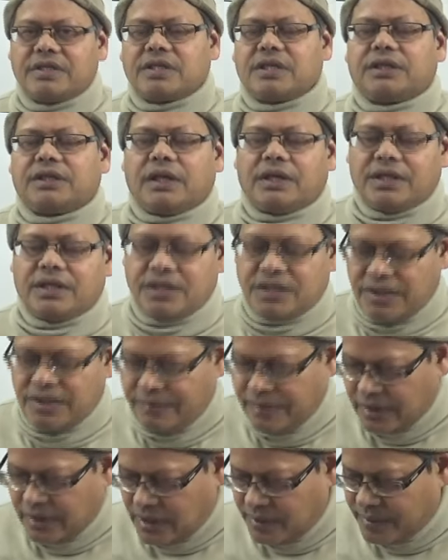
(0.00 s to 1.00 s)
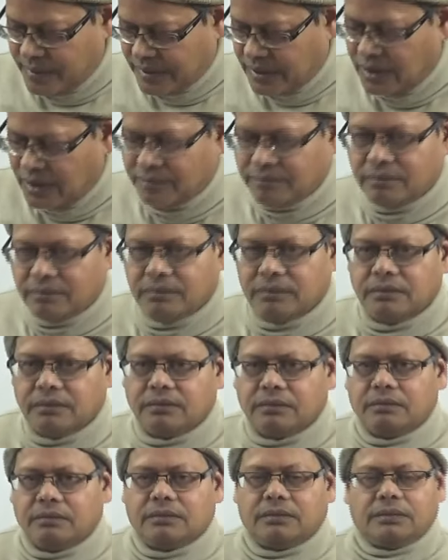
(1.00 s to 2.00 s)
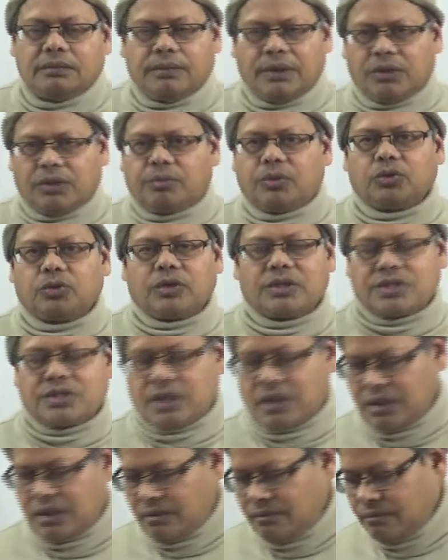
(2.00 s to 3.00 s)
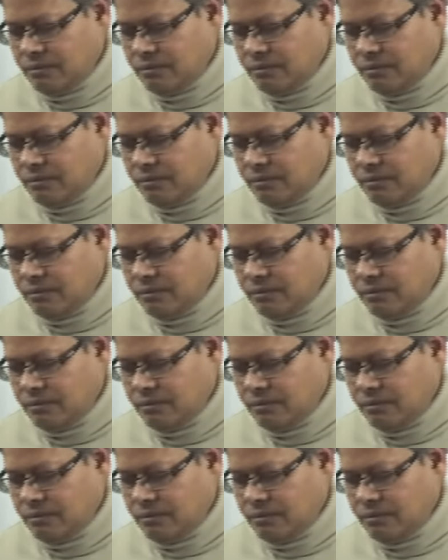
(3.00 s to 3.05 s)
से 37 का मतलब भी तो बहुत अच्छा है